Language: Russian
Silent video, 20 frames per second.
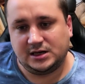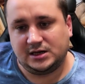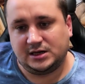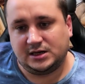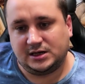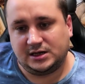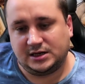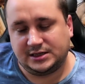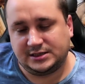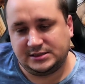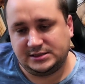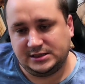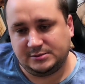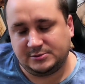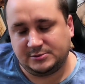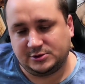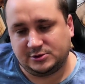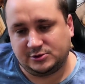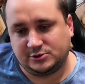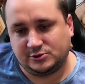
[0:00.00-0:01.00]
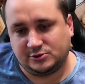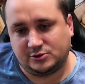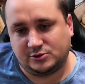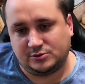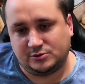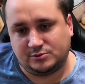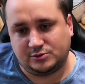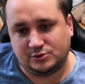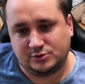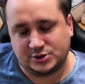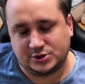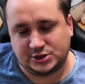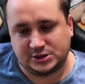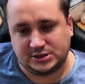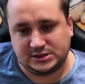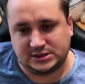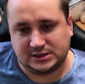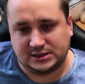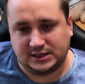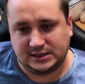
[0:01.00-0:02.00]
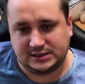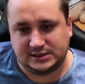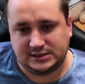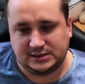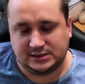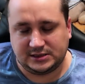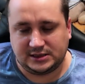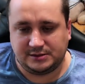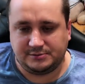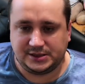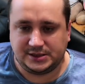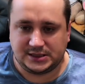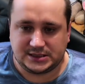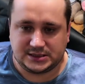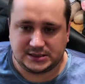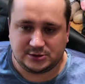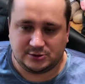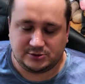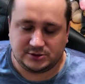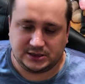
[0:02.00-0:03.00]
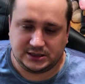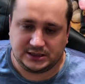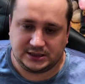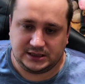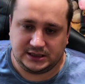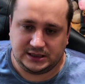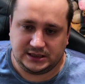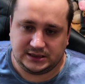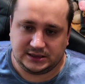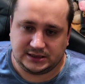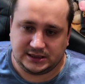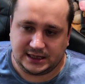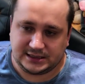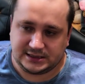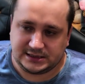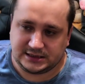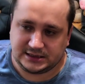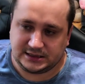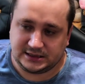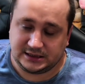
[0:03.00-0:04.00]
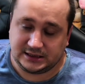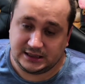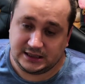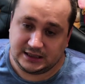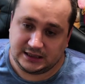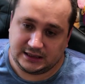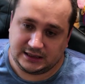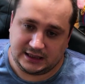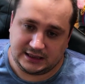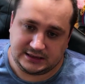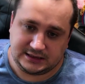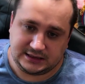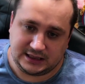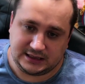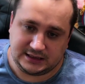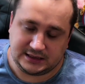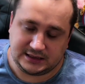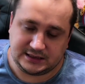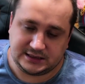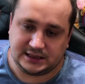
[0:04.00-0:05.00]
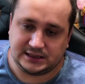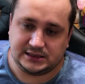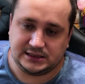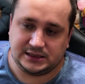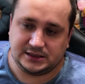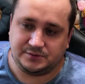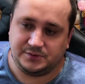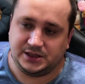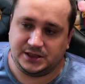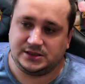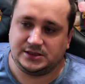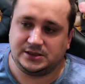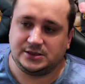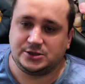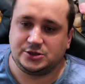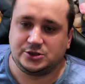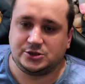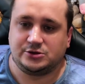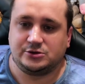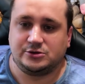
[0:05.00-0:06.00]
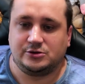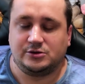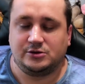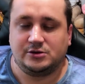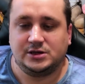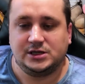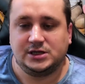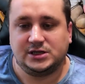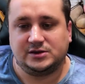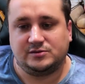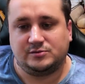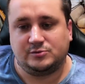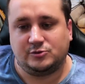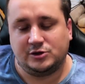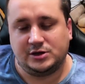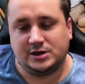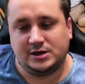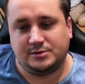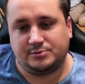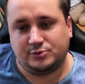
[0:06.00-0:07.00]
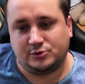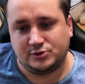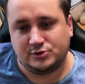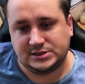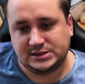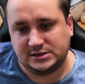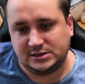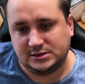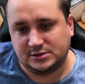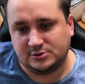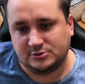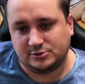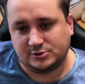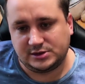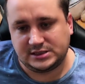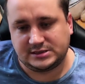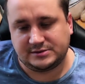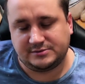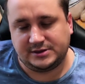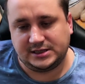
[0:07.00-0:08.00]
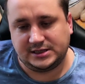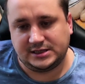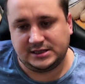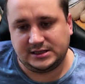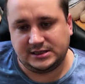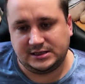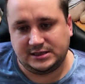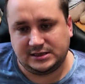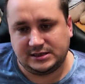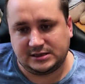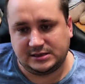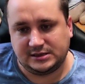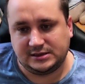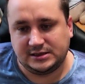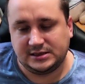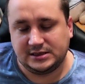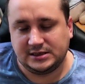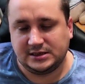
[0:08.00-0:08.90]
а, к тем, кто больше тяготел комбинационной игре и тактике. Хотя нельзя не отметить, что более поздние годы своей карьеры